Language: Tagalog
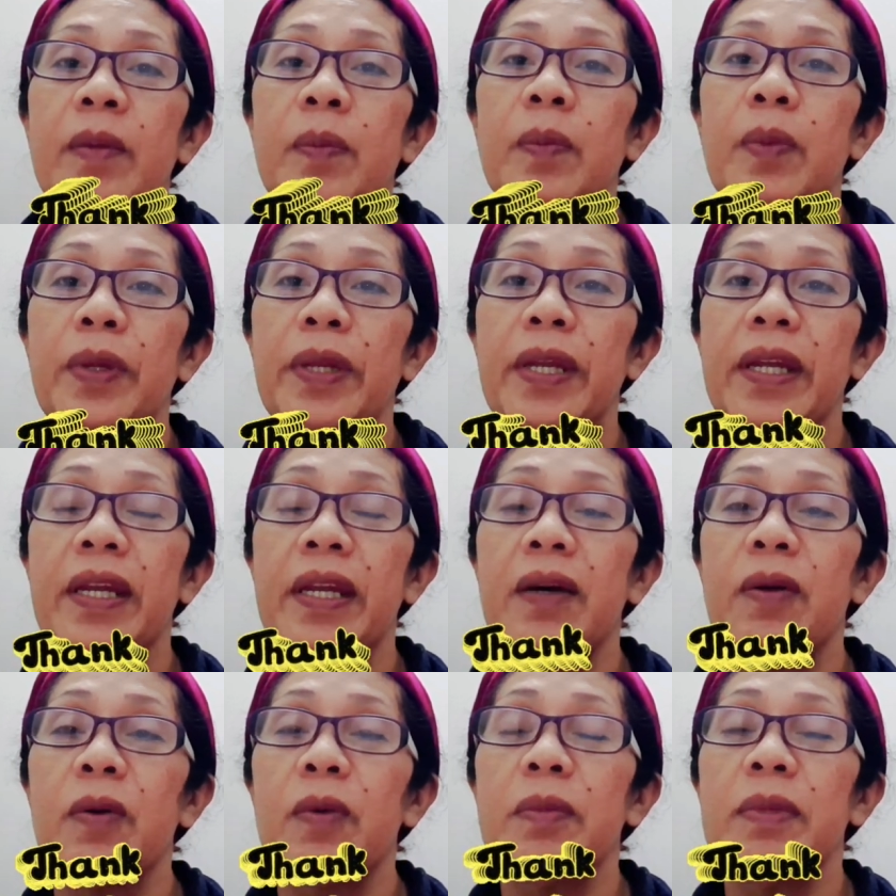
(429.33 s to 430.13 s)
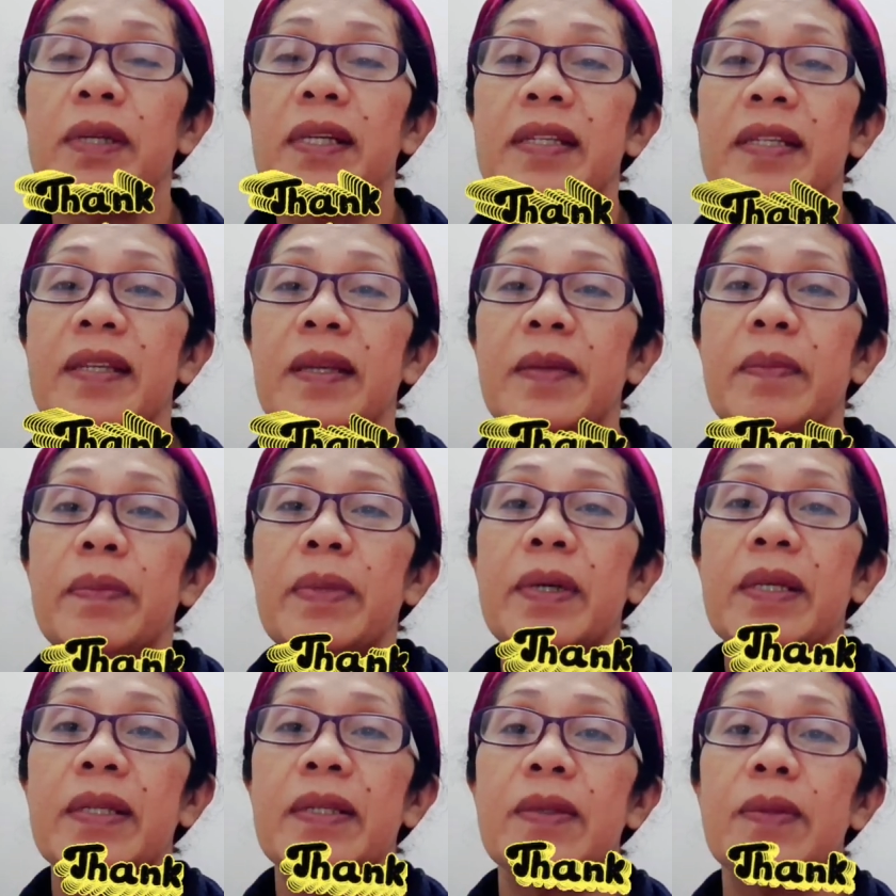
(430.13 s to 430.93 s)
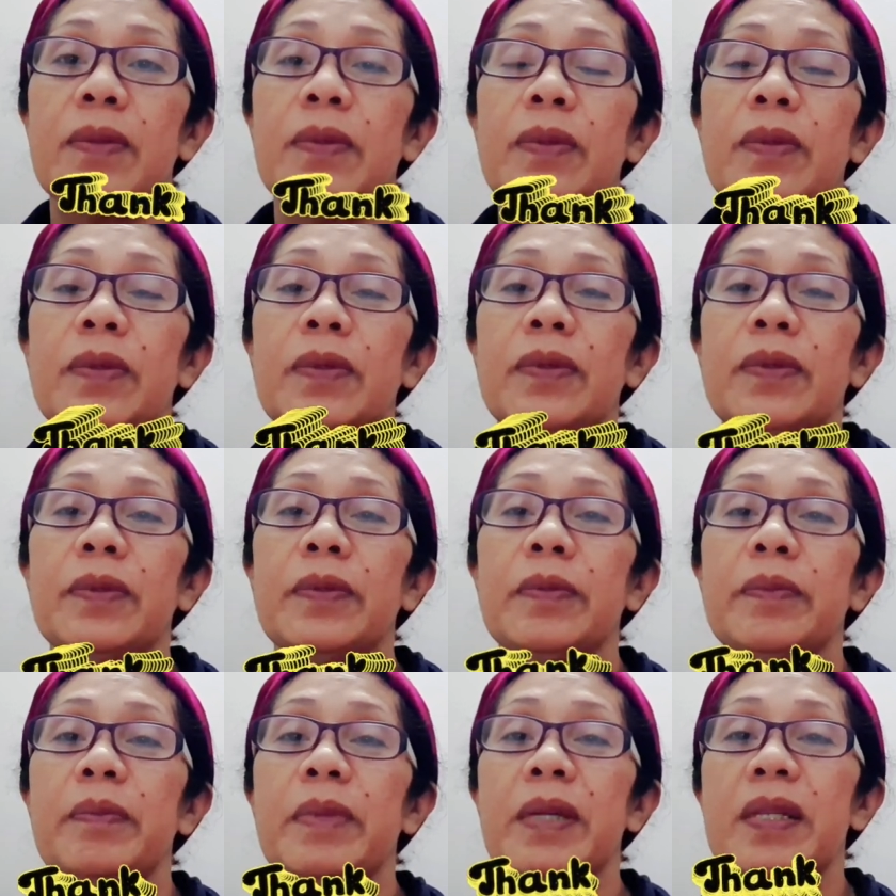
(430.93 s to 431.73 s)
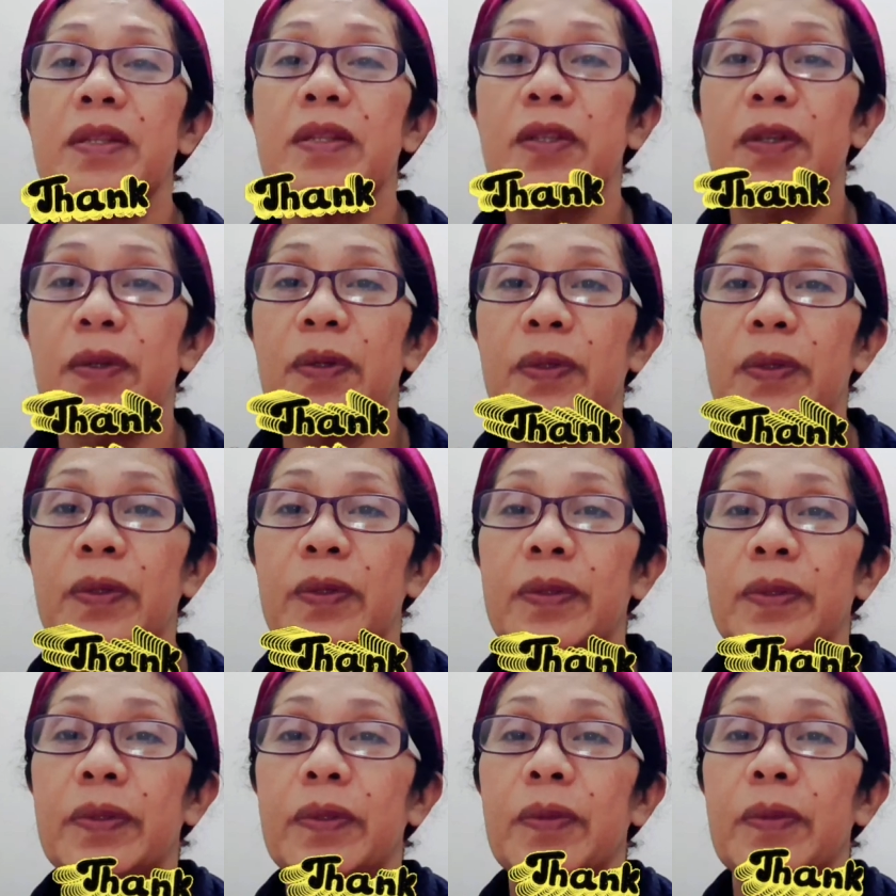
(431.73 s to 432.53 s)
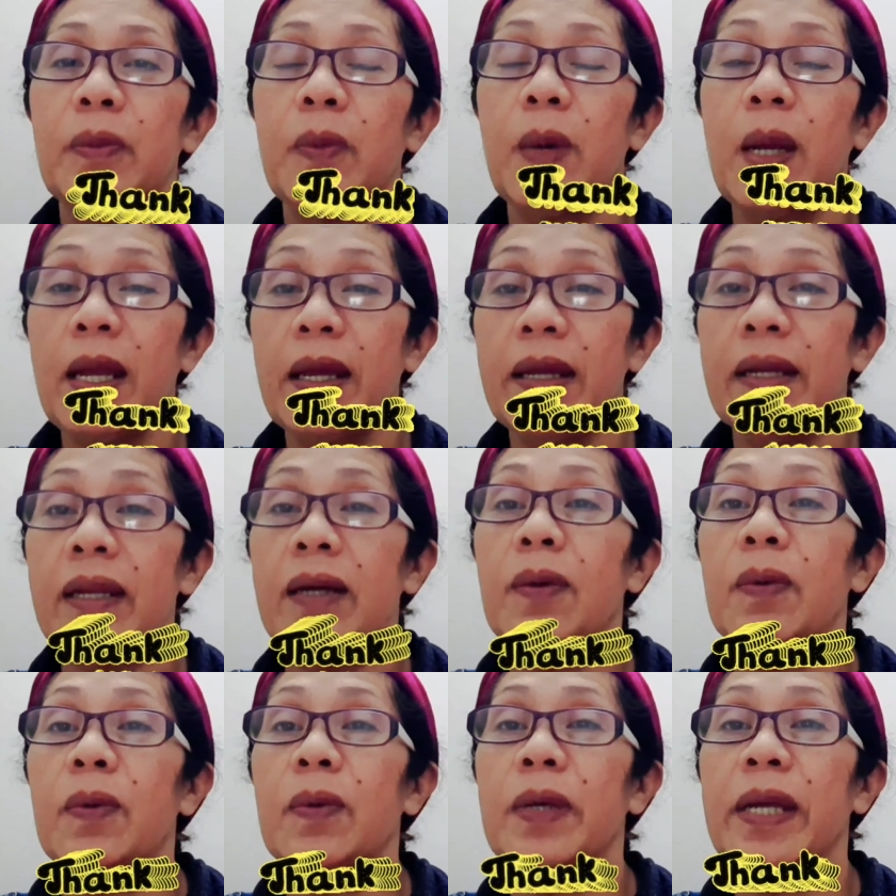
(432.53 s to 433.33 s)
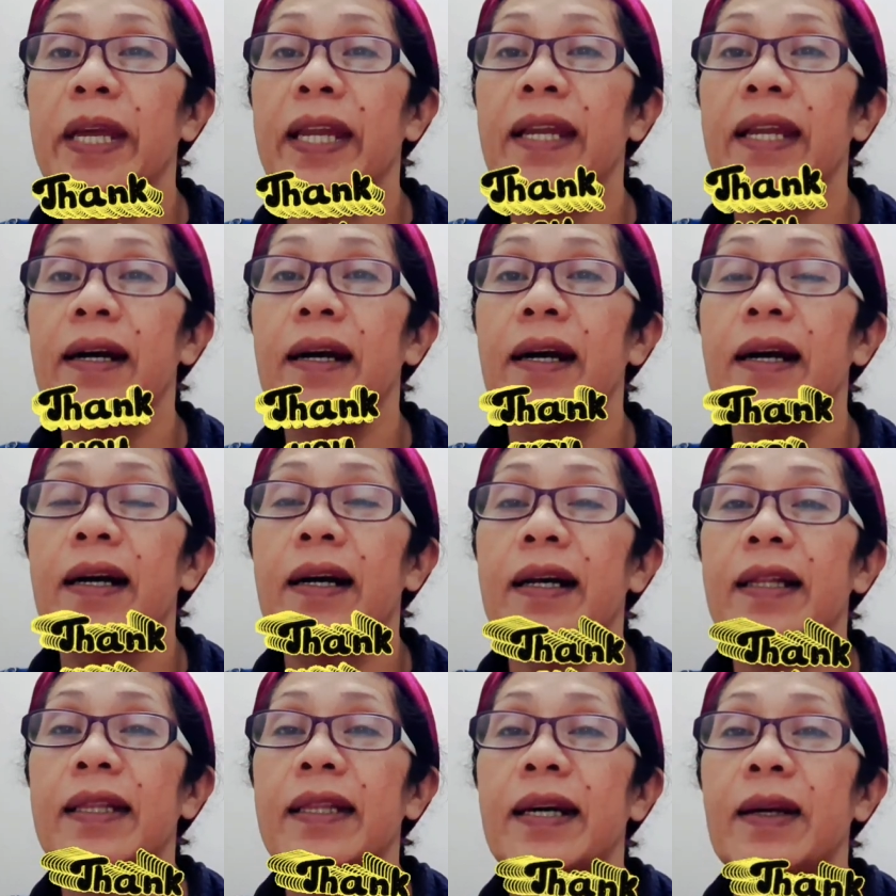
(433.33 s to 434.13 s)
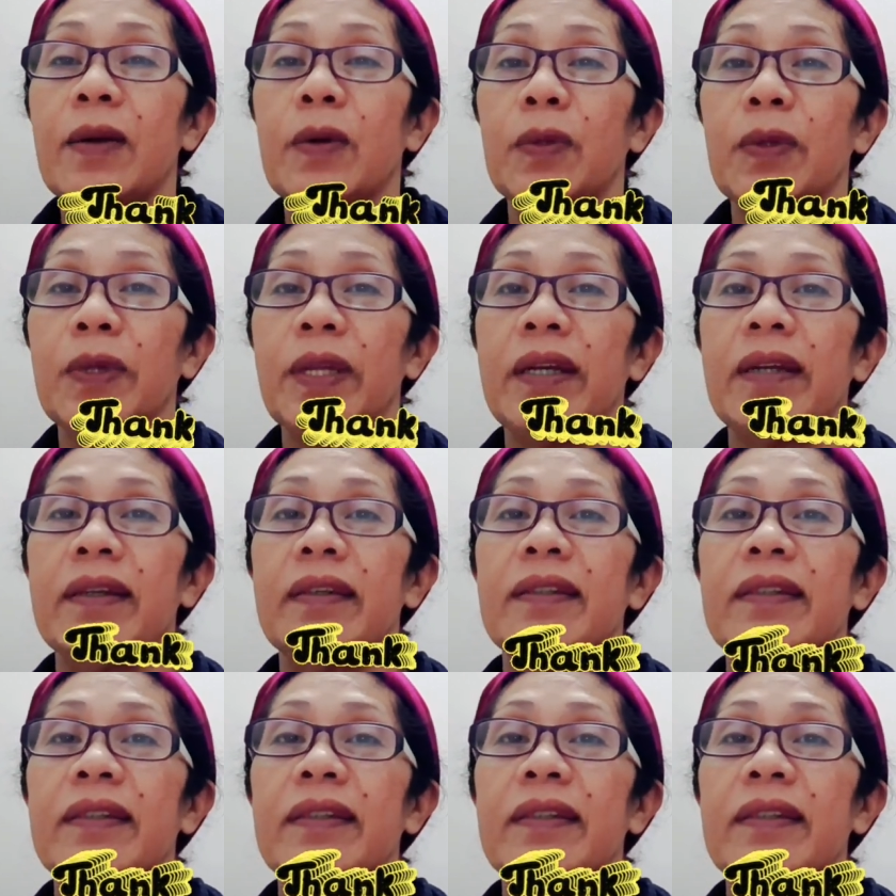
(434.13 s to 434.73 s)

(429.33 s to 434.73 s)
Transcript: pwede na ako magsimba. So medyo wala na akong kinakatakutan.